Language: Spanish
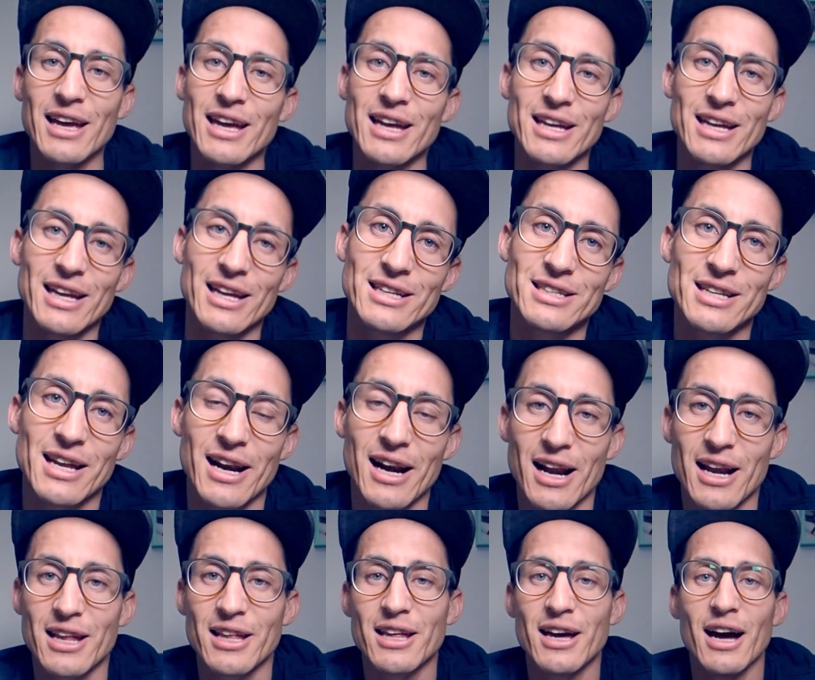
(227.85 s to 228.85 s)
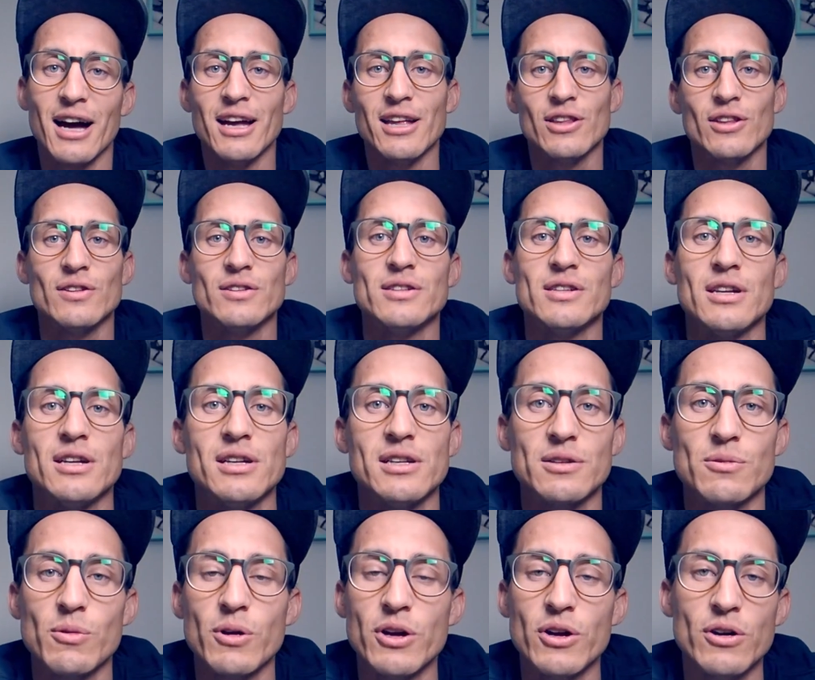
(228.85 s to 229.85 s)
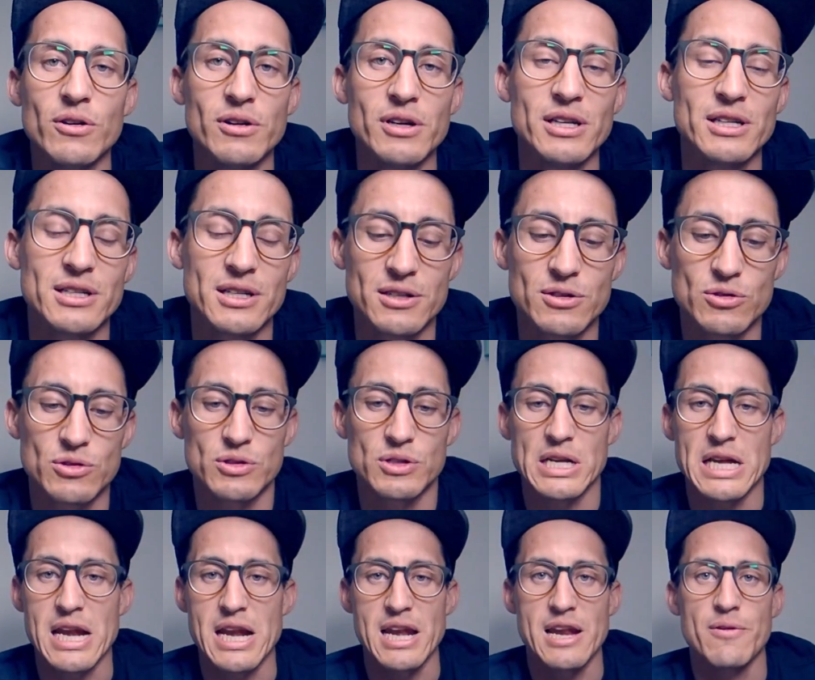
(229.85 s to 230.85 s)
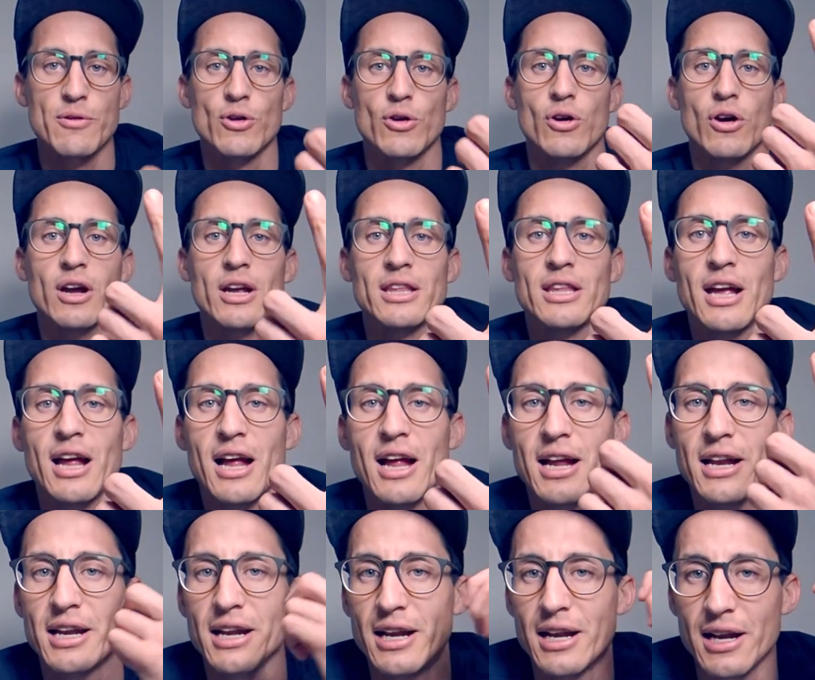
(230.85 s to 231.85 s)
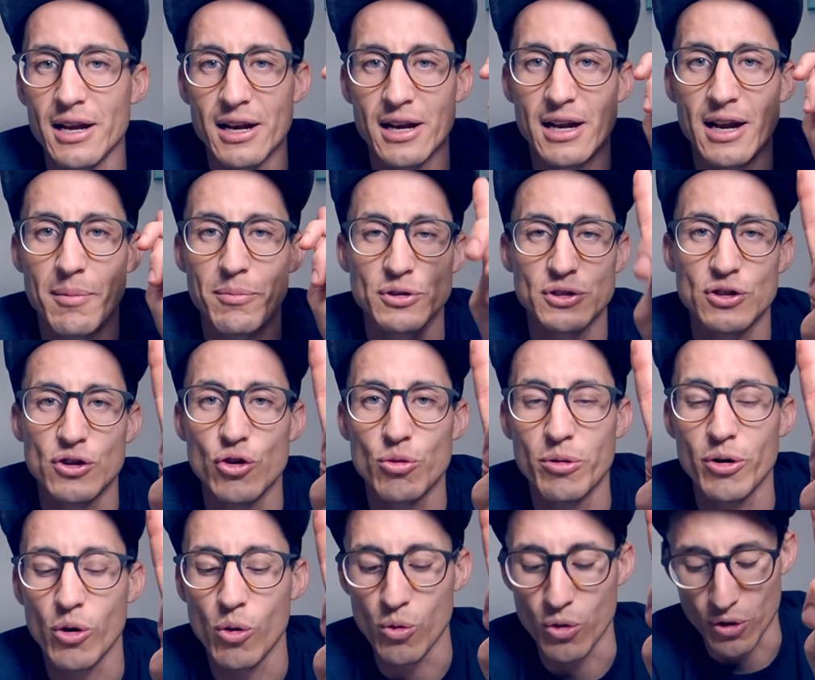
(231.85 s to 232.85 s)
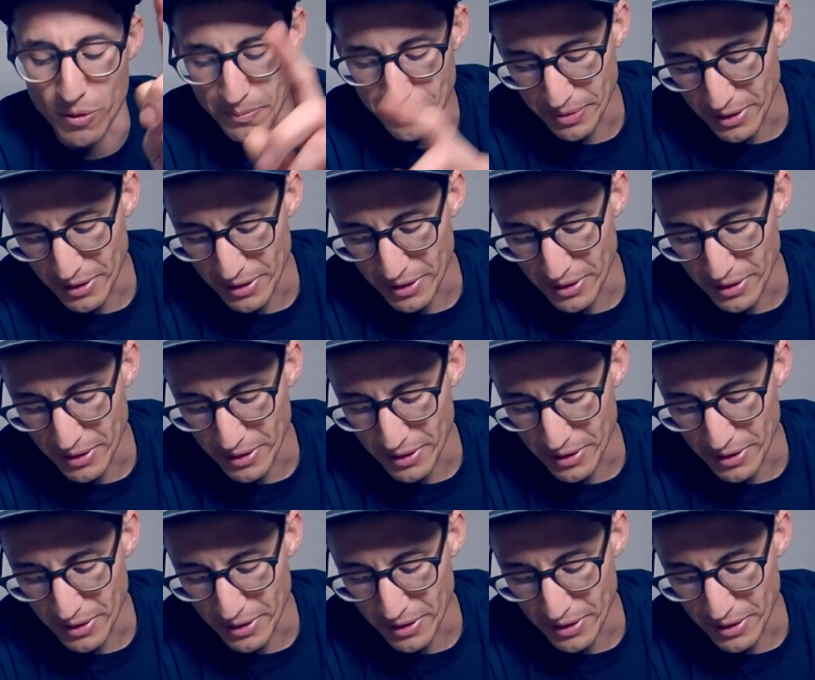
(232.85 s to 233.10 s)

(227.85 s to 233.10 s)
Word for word: Eh, esa realidad. Entonces, bueno, ese es el libro que está en la posición número uno.